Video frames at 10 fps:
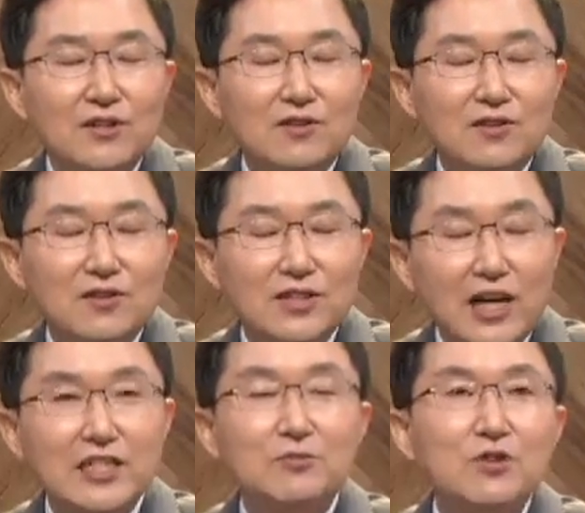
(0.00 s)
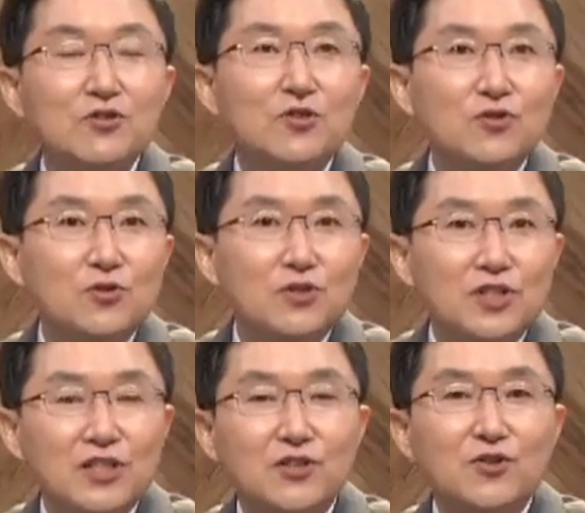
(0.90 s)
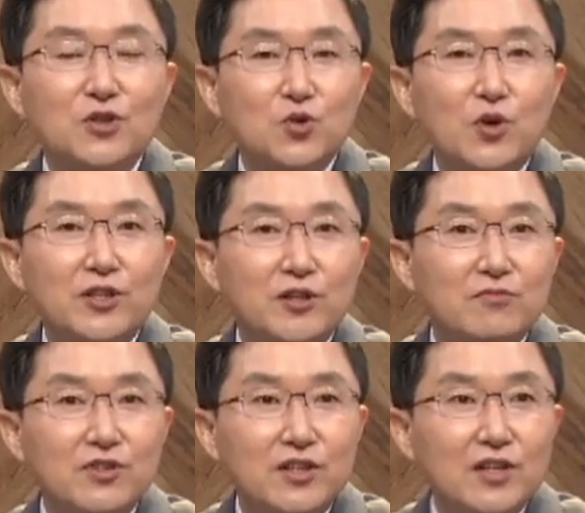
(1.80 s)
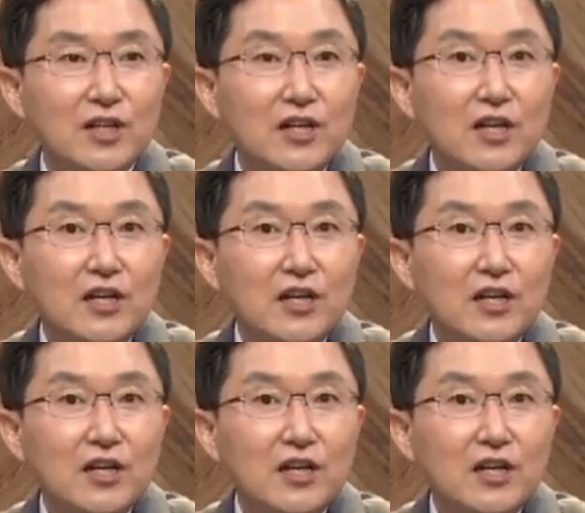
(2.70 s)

어, 40년 전으로 제 기억이 소환됩니다. 예.